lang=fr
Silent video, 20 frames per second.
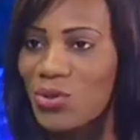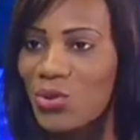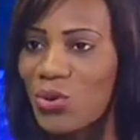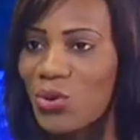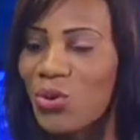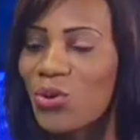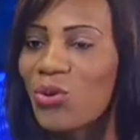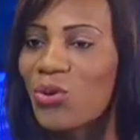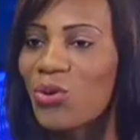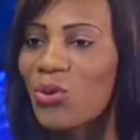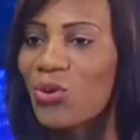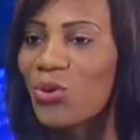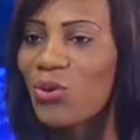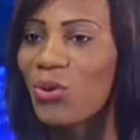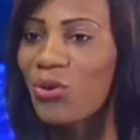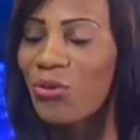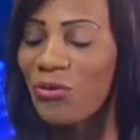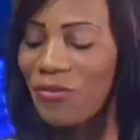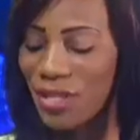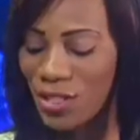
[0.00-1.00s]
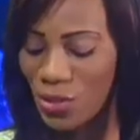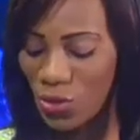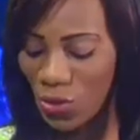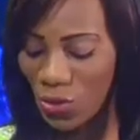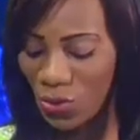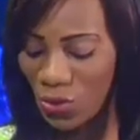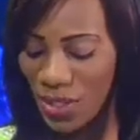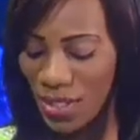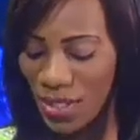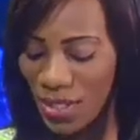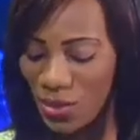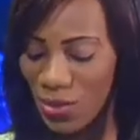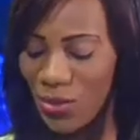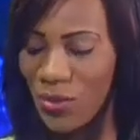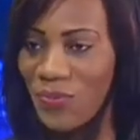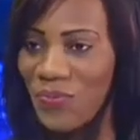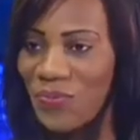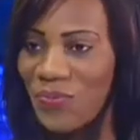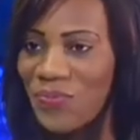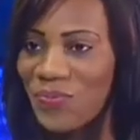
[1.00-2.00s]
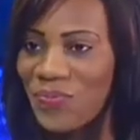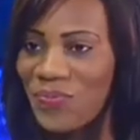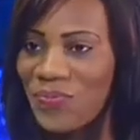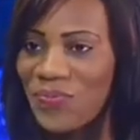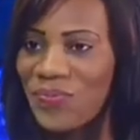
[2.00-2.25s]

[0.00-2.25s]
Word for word: de Congo Fashion Week. Oui.